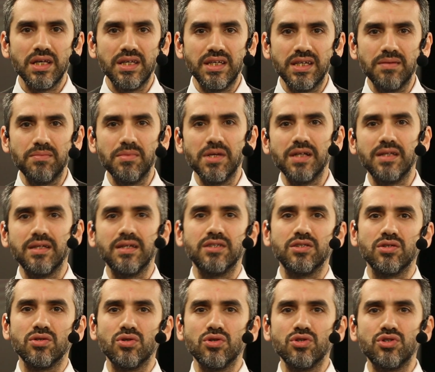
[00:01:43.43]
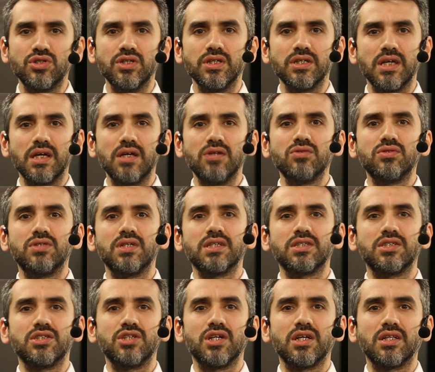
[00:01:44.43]
27 evet. derece gün içindeki en
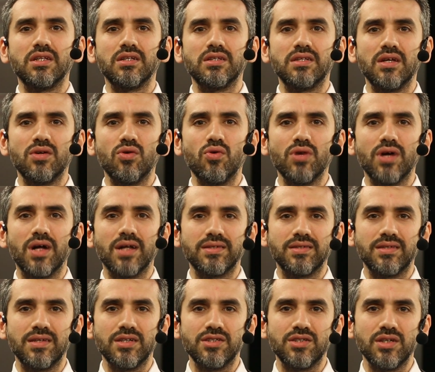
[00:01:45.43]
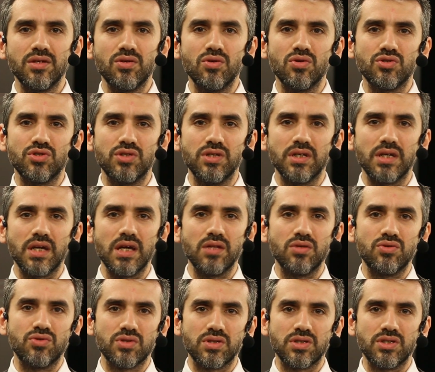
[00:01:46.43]
yüksek sıcaklık değeri. 16 derecede gün içindeki
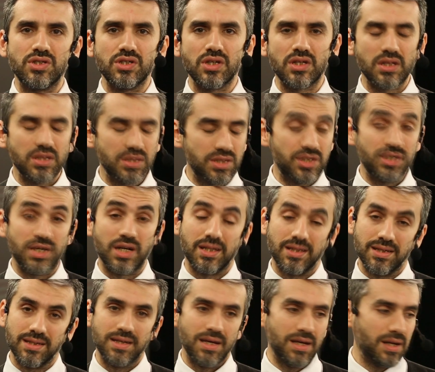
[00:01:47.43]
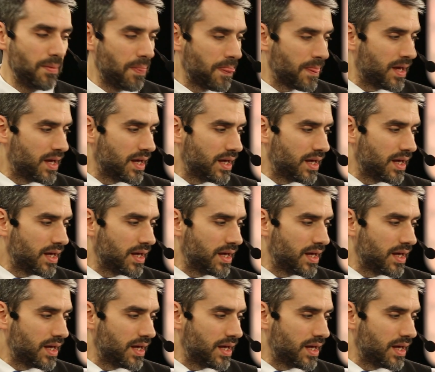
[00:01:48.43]
en düşük sıcaklık değeri.